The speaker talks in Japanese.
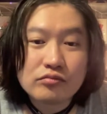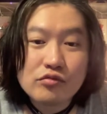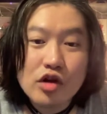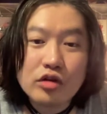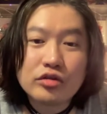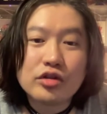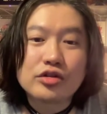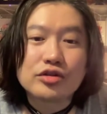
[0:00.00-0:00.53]

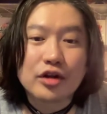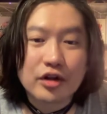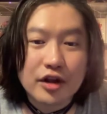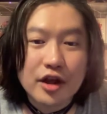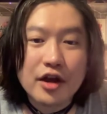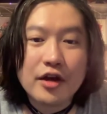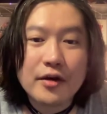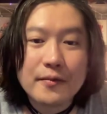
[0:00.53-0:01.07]
何ですか
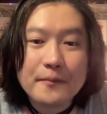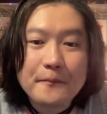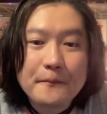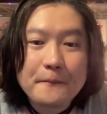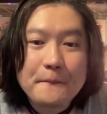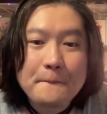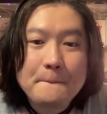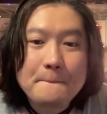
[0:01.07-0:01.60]
ね
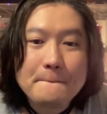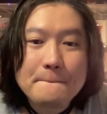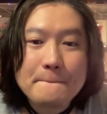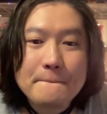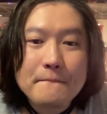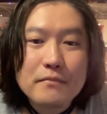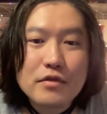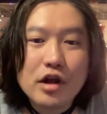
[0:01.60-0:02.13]

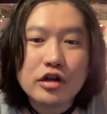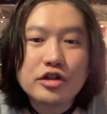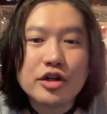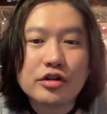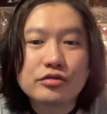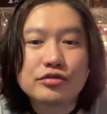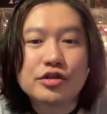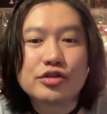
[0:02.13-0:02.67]
何
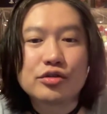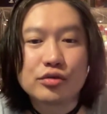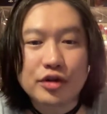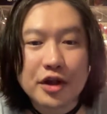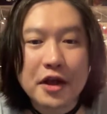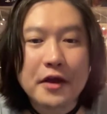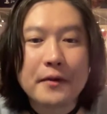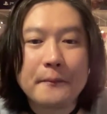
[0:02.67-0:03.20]
やるんでしょう
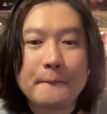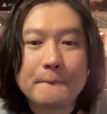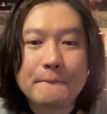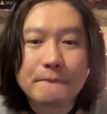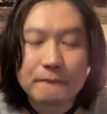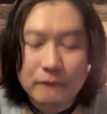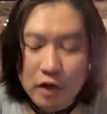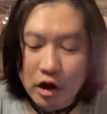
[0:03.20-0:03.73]
ね
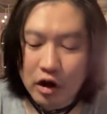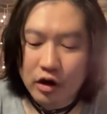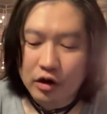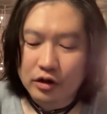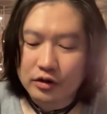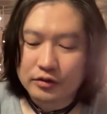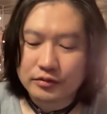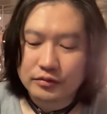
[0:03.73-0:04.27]
は
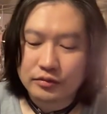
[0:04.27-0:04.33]
い